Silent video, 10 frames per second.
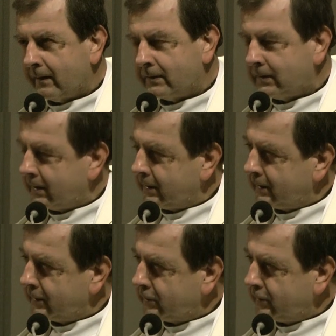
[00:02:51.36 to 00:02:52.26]
że
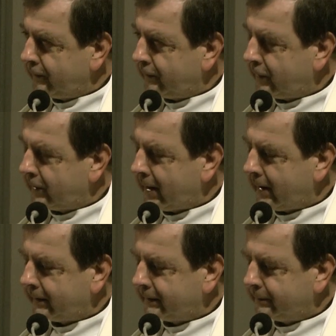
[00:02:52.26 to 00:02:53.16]

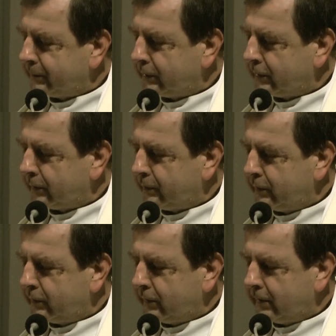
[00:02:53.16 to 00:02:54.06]
woda
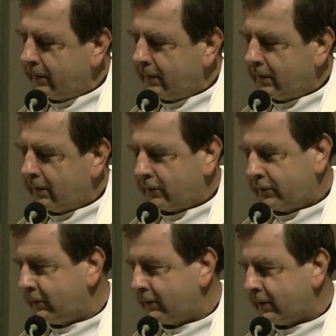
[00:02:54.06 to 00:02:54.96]
potopu
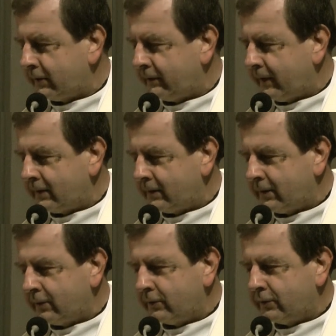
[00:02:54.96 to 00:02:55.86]
oczyszcza świat
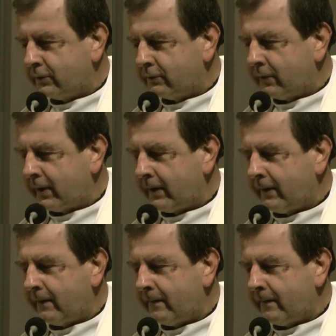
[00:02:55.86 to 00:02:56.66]
tego, co złe,